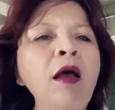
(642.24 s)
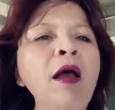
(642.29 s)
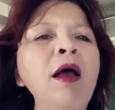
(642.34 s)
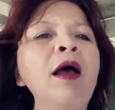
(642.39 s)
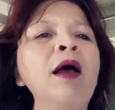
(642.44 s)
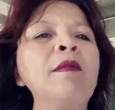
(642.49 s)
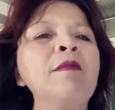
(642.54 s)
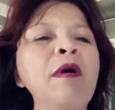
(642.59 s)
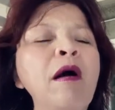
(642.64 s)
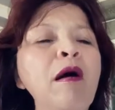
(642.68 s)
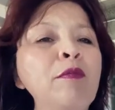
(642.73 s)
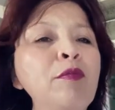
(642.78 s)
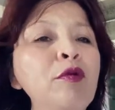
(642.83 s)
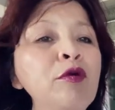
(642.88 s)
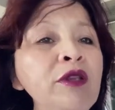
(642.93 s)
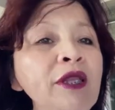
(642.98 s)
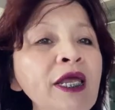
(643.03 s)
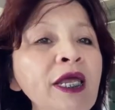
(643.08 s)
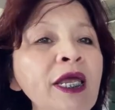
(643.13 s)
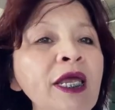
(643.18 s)
bawang
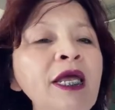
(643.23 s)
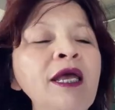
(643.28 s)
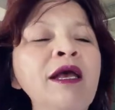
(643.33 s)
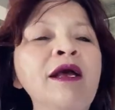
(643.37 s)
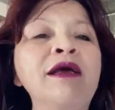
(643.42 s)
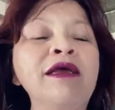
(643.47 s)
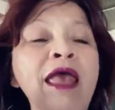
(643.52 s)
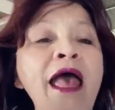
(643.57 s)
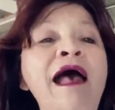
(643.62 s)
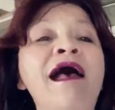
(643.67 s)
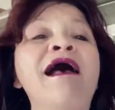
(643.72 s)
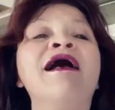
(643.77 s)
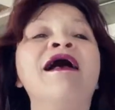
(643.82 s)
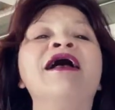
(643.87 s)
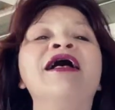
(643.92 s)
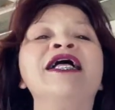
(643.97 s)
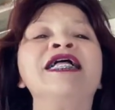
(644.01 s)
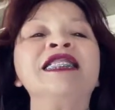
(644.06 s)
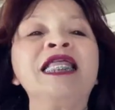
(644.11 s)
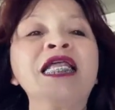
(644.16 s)
putih ya.
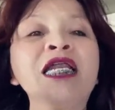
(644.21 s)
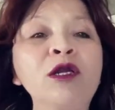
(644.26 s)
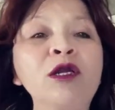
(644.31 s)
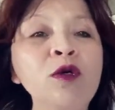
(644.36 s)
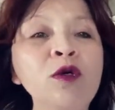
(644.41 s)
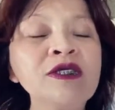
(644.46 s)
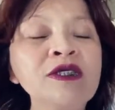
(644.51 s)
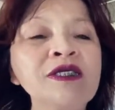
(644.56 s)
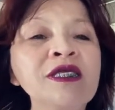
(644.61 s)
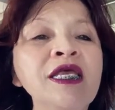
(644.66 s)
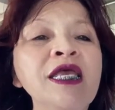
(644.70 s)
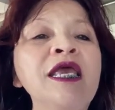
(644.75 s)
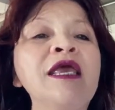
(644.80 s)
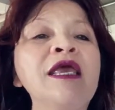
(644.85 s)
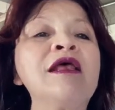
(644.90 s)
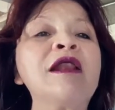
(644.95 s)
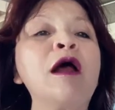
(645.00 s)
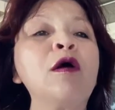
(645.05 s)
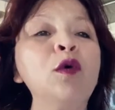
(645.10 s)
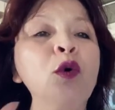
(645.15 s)
Terus
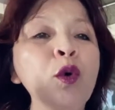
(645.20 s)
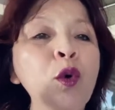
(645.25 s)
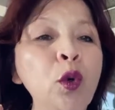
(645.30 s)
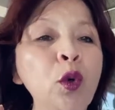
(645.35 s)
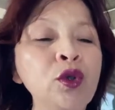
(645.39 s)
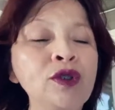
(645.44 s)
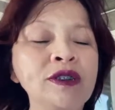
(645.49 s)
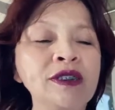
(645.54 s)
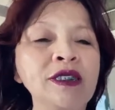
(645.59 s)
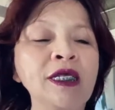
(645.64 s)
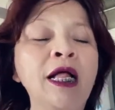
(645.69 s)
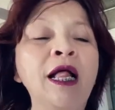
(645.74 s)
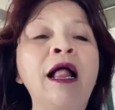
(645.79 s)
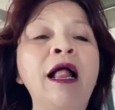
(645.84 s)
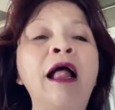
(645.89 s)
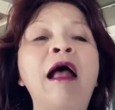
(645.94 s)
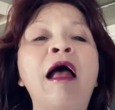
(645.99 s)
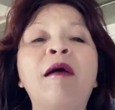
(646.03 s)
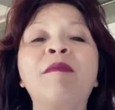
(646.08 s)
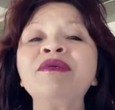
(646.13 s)
Ira kukus.
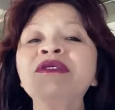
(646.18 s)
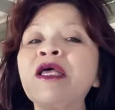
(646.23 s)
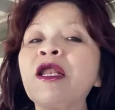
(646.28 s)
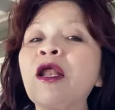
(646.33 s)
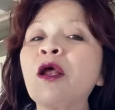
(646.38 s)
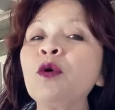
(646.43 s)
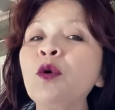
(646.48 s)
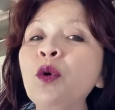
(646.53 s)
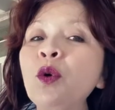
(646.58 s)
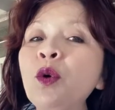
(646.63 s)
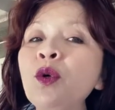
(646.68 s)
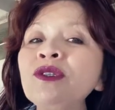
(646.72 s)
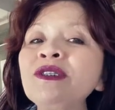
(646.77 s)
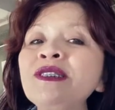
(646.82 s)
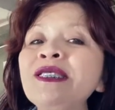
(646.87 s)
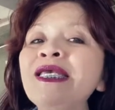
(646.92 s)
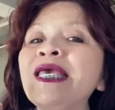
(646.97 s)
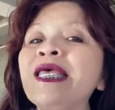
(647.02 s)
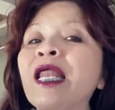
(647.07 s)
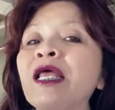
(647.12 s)
Habis Ira kukus,
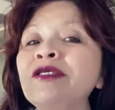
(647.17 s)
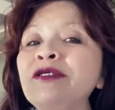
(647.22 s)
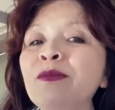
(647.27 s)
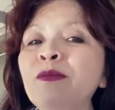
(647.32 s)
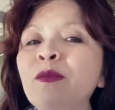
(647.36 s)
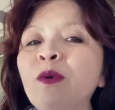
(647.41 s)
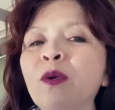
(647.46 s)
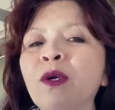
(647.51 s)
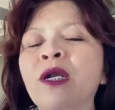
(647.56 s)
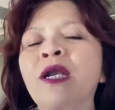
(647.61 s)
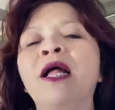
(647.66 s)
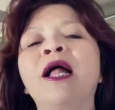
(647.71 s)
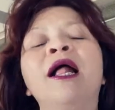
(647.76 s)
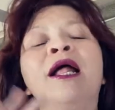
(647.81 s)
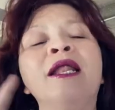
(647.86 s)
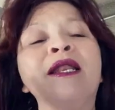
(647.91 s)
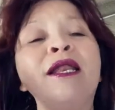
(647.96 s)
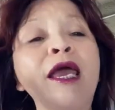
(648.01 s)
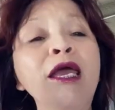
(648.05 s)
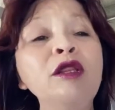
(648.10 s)
Ira jemur.
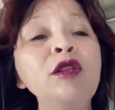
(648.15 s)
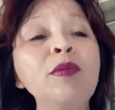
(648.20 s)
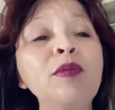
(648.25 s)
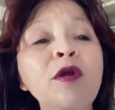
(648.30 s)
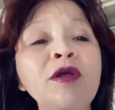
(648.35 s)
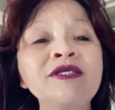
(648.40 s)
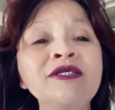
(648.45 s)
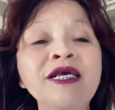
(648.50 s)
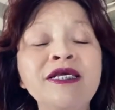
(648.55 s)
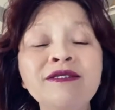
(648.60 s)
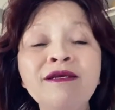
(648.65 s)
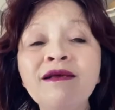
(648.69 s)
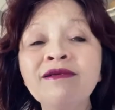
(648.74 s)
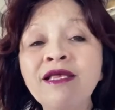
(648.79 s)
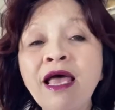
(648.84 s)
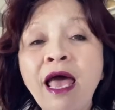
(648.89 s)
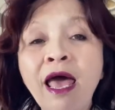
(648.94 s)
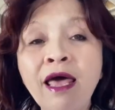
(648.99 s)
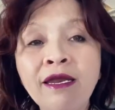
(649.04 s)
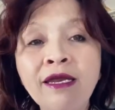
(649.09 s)
Nah, itu prosesnya
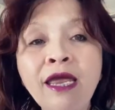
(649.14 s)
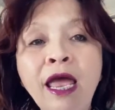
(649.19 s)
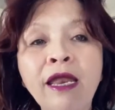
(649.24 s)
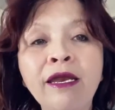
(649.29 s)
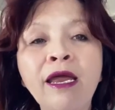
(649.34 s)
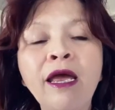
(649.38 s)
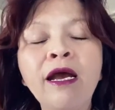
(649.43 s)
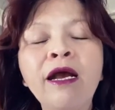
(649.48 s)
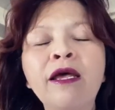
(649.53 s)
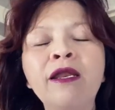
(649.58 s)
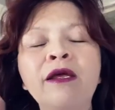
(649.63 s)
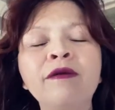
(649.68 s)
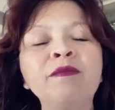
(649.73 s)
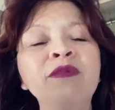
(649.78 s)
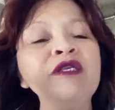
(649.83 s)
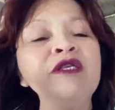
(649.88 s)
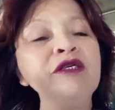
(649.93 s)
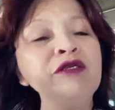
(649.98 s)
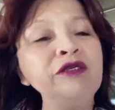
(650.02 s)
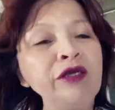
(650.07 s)
seharian ya karena
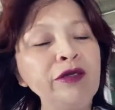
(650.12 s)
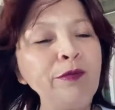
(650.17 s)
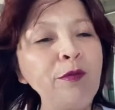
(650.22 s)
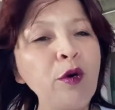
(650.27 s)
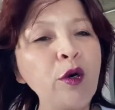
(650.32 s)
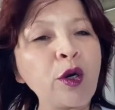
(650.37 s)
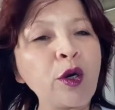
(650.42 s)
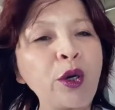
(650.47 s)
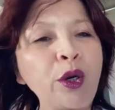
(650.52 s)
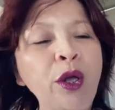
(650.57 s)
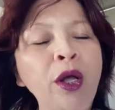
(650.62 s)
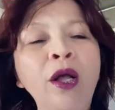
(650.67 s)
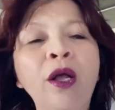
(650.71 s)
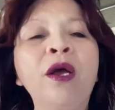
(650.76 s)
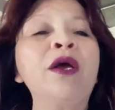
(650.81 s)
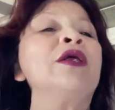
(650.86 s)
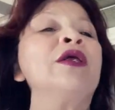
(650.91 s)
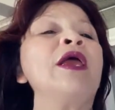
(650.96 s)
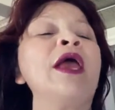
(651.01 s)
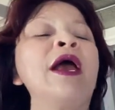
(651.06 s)
dijemur.
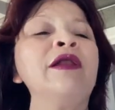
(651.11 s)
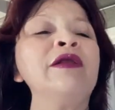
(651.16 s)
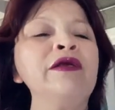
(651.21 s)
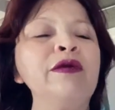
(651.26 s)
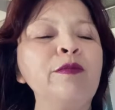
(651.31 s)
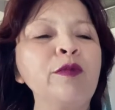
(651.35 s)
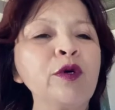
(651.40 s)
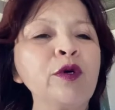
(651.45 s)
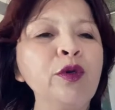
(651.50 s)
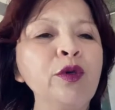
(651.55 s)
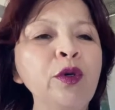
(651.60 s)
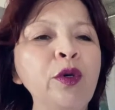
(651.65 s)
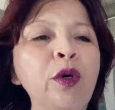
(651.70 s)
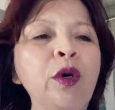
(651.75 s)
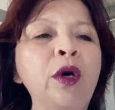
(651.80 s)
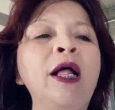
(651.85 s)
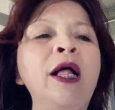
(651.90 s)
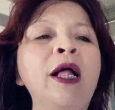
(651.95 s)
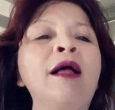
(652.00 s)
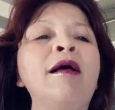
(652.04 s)
Ya, dijemur dulu.
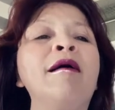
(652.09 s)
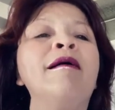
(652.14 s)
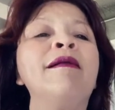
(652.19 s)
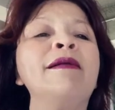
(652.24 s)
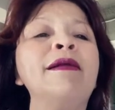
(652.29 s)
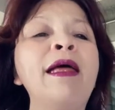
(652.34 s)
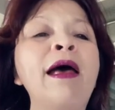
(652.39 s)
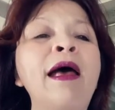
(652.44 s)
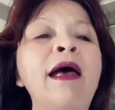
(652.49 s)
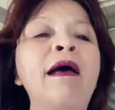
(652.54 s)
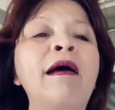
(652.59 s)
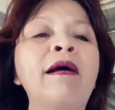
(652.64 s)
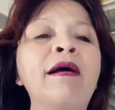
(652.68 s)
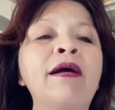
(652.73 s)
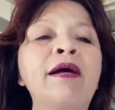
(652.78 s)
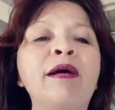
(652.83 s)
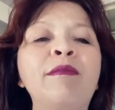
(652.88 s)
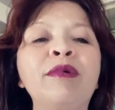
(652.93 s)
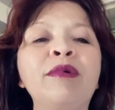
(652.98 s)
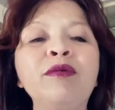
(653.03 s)
Nah,
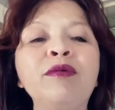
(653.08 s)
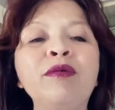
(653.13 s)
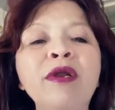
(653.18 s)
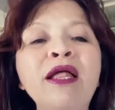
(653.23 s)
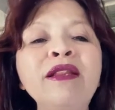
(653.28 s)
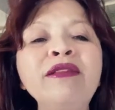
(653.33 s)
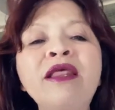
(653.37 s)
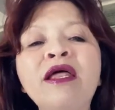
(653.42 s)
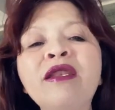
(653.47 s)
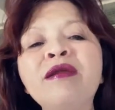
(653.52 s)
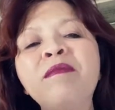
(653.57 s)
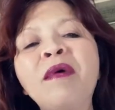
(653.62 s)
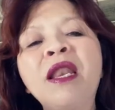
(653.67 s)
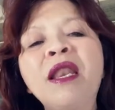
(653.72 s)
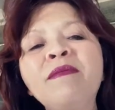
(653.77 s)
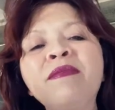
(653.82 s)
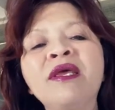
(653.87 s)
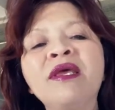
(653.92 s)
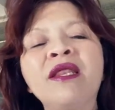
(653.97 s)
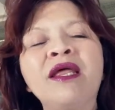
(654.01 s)
kebetulan tadi
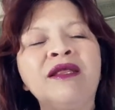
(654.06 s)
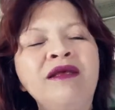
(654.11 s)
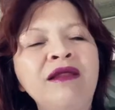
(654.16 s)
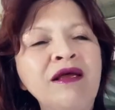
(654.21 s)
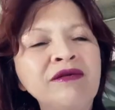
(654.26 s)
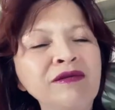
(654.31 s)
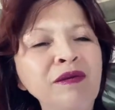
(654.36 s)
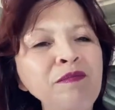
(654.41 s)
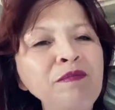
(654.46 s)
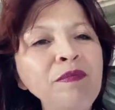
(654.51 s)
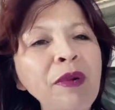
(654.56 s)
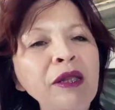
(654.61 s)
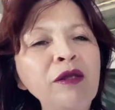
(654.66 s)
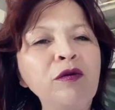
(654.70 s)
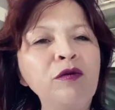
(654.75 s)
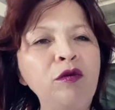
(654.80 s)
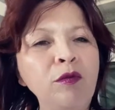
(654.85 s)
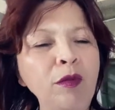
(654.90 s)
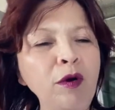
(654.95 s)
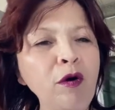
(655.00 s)
malam Ira tidak sempat
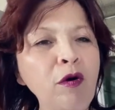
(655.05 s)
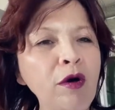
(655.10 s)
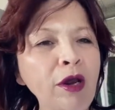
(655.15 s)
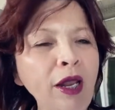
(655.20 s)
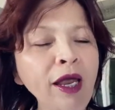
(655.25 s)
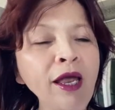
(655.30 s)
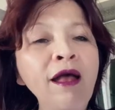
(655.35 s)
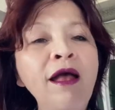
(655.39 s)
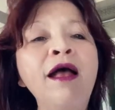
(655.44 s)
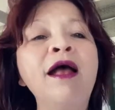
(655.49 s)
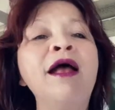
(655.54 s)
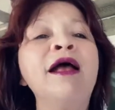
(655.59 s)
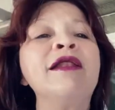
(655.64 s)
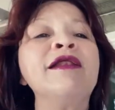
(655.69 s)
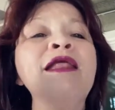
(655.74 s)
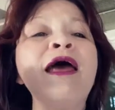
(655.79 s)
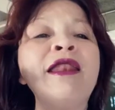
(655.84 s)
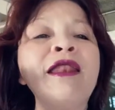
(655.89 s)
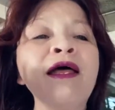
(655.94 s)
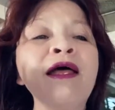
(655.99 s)
untuk menggoreng
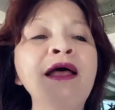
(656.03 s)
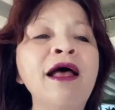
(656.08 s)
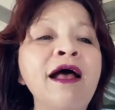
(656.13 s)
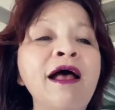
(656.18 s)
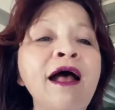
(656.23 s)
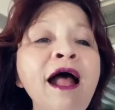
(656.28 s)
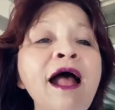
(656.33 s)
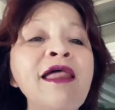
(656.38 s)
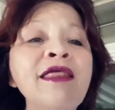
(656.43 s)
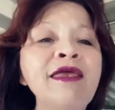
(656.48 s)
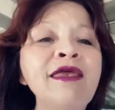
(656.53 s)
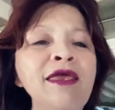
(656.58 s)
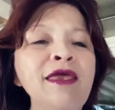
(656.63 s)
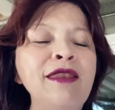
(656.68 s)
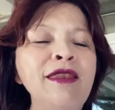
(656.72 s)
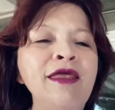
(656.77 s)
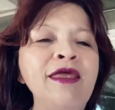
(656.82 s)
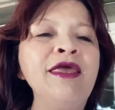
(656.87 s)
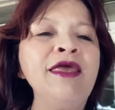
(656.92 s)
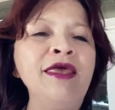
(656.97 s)
dan hari
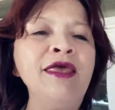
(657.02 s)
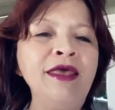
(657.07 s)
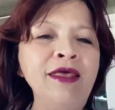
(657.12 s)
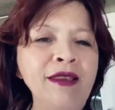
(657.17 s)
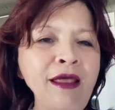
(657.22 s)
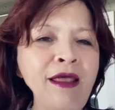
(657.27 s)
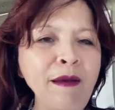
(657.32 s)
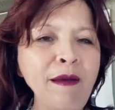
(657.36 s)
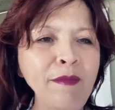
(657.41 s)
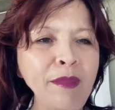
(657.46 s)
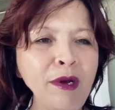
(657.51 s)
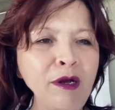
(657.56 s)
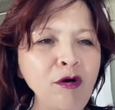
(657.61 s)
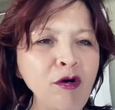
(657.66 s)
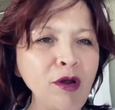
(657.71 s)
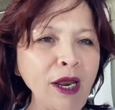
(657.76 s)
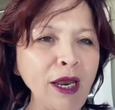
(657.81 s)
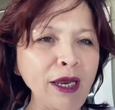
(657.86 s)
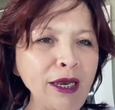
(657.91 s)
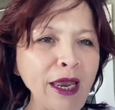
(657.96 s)
ini Ira
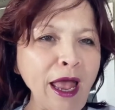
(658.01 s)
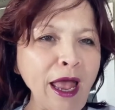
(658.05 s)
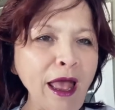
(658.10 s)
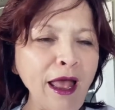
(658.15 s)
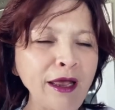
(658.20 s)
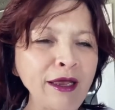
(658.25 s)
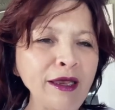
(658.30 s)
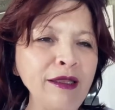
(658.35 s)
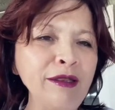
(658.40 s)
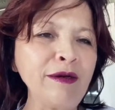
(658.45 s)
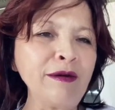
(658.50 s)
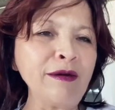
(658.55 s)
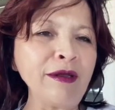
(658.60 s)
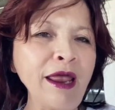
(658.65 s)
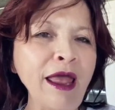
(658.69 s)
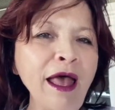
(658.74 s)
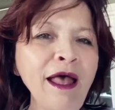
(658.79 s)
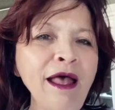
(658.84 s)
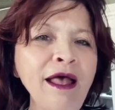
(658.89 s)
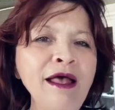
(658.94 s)
menggorengnya gitu loh
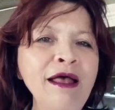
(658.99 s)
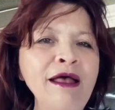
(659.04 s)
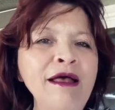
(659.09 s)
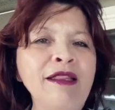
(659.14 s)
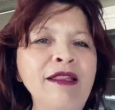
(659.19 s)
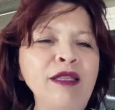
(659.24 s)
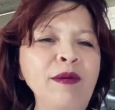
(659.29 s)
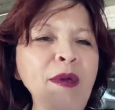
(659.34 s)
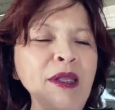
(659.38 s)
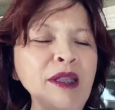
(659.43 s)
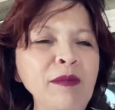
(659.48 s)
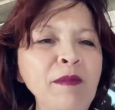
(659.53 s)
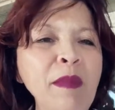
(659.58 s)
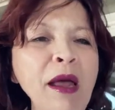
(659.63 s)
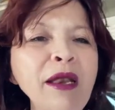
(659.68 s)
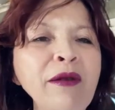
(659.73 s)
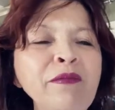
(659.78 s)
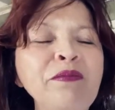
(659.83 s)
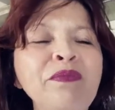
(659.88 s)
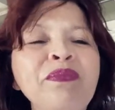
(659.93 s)
ya.
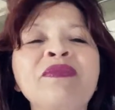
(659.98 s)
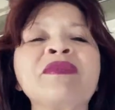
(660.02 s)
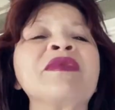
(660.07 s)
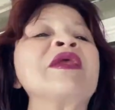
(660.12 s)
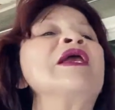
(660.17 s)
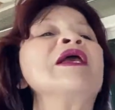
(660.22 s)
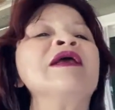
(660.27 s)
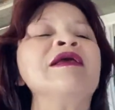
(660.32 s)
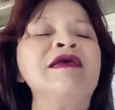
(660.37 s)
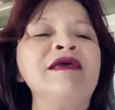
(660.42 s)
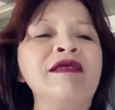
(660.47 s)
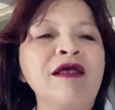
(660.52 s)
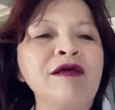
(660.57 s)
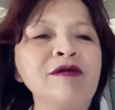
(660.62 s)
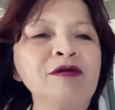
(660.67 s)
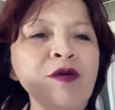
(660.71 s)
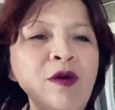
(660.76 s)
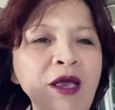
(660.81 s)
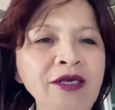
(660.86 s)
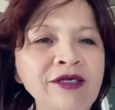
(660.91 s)
Teman-teman, Ira
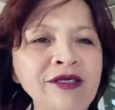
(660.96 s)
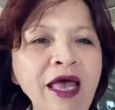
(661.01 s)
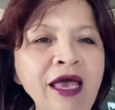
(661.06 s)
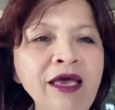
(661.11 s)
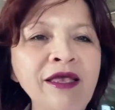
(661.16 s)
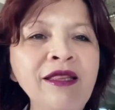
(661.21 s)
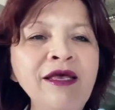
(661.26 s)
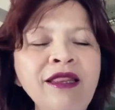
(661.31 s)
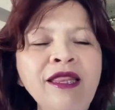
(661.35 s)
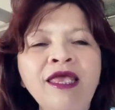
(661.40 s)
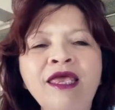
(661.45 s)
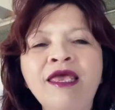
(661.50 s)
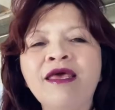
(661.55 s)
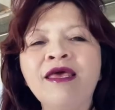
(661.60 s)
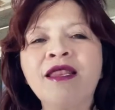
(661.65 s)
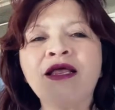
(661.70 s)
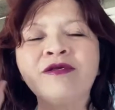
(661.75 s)
so excited, Ira so